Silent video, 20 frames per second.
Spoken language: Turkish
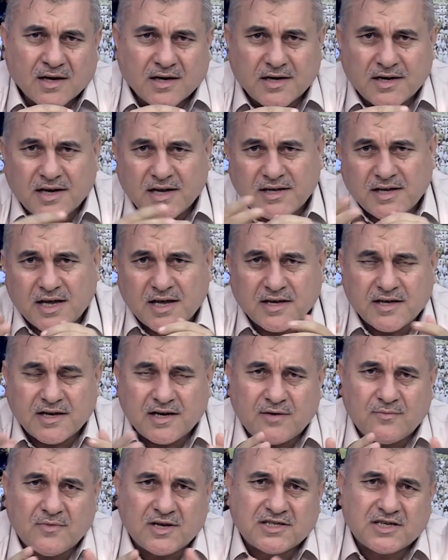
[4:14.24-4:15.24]
Krediye
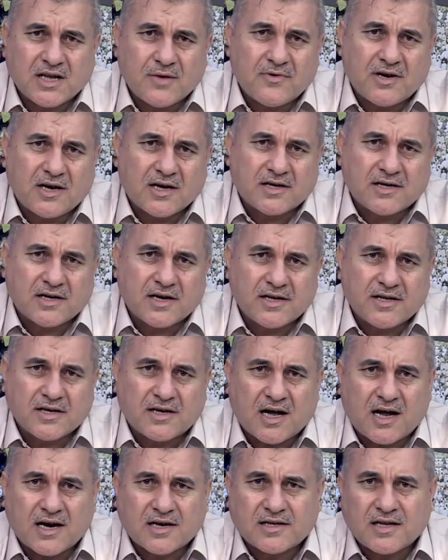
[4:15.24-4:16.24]
girilmese bile kredi
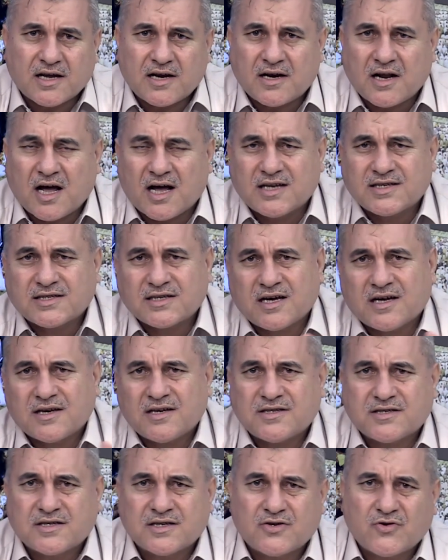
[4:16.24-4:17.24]
kartlarının
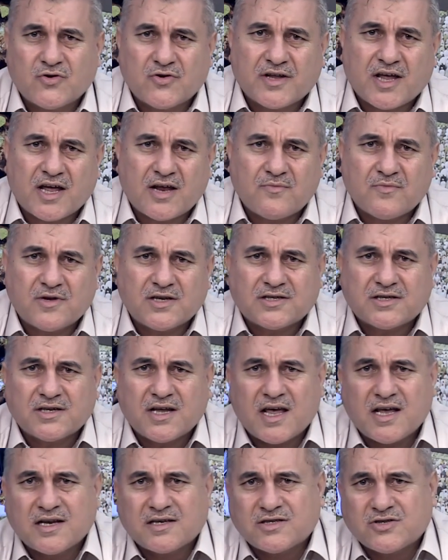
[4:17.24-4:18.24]
asgarisinin ödenmesi,
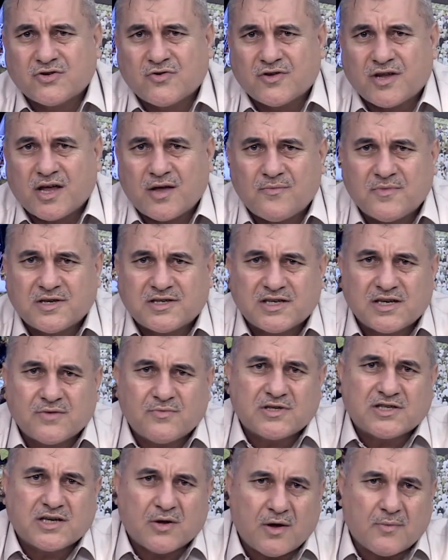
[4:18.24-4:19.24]
eksik ödenmesi
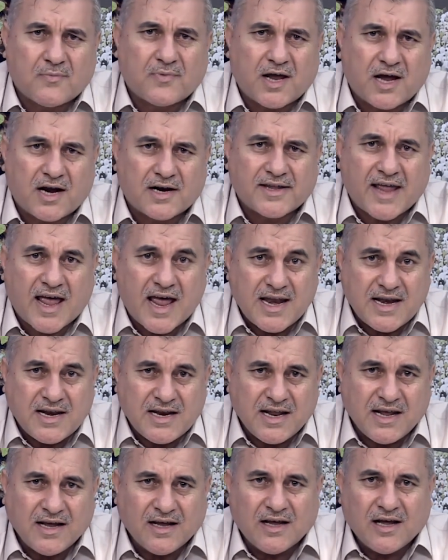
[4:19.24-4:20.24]
gibi
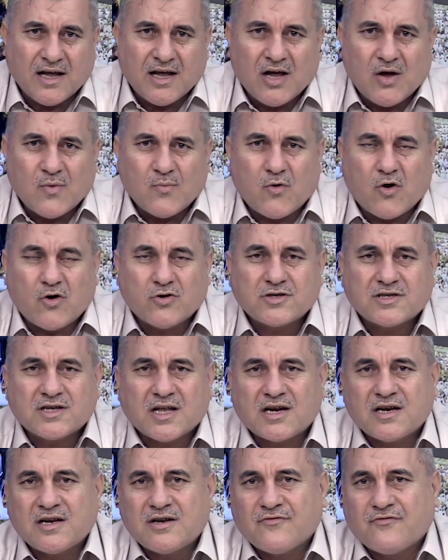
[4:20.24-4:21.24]
sebeplerden
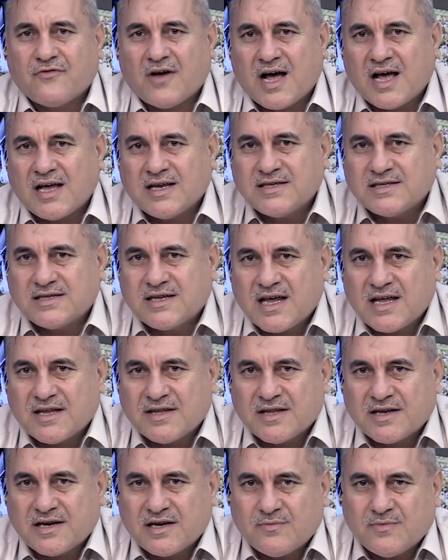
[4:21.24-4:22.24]
borçların
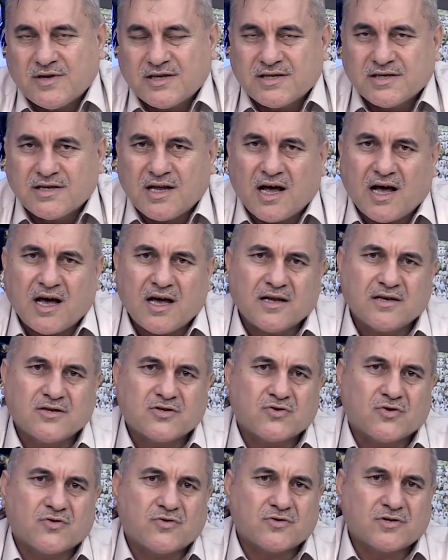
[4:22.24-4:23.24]
faizlendirilmesi de aynı
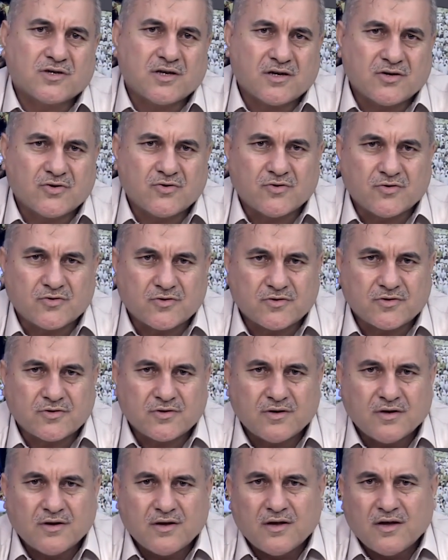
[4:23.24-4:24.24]
sonuçları
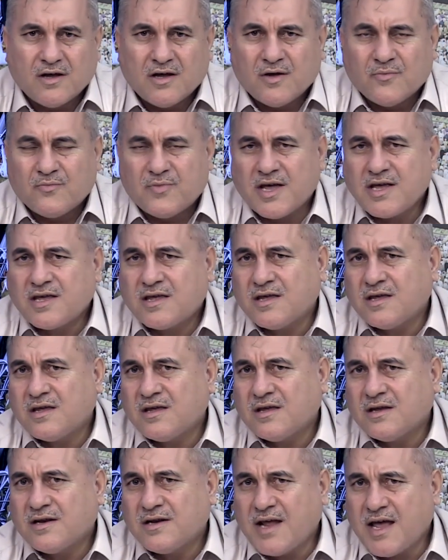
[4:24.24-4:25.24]
doğurur.
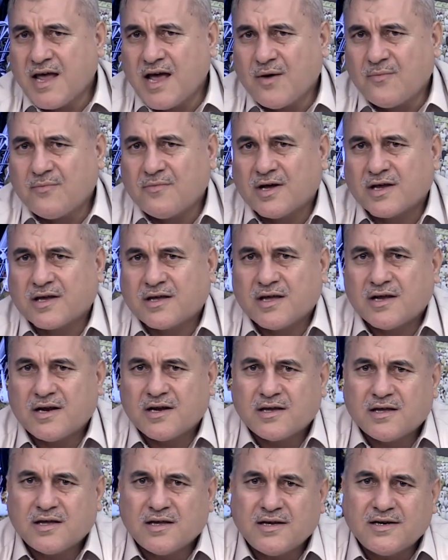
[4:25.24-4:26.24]
Peki ne yapmak
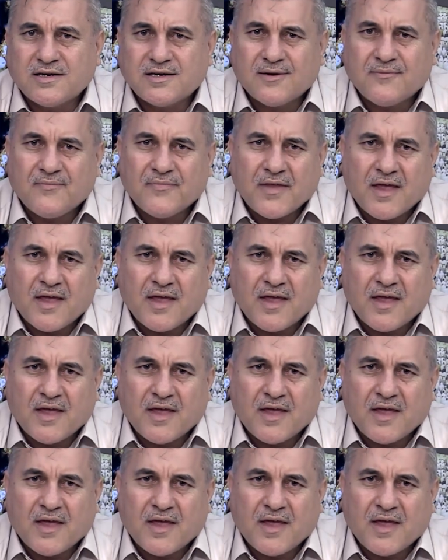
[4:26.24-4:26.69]
gerekir?